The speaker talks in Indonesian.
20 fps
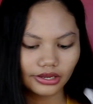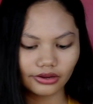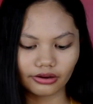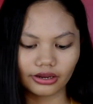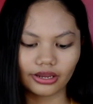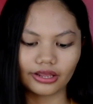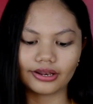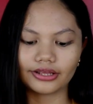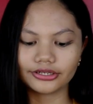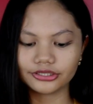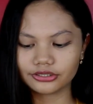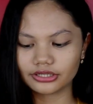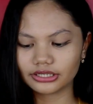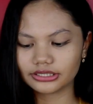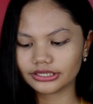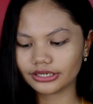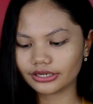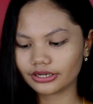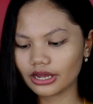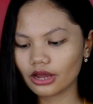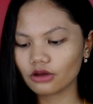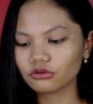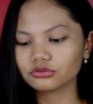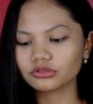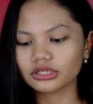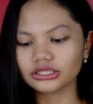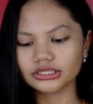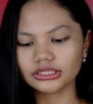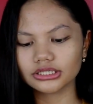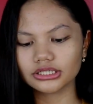Oke okay, lanjut aja. Aku
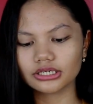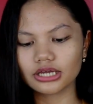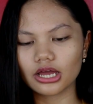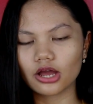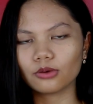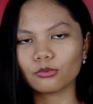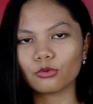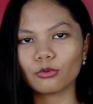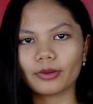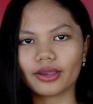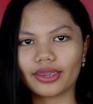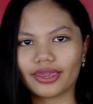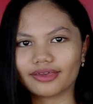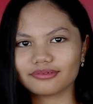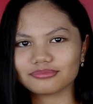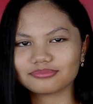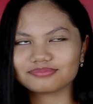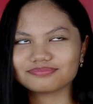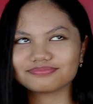suka sih. Aku mau pakai.